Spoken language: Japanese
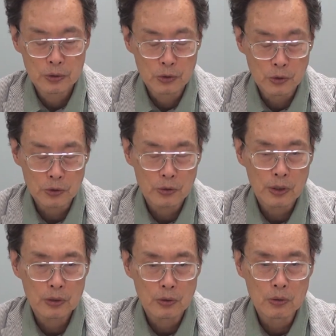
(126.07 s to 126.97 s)
状況
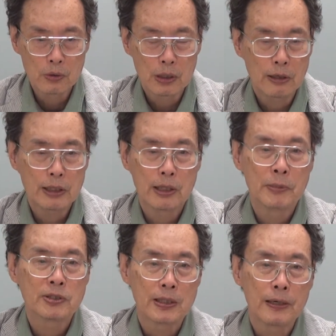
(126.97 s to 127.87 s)
がどんどん変わって
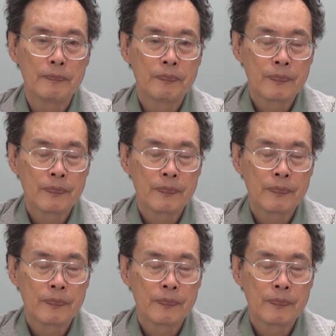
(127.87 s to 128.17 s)
ますね。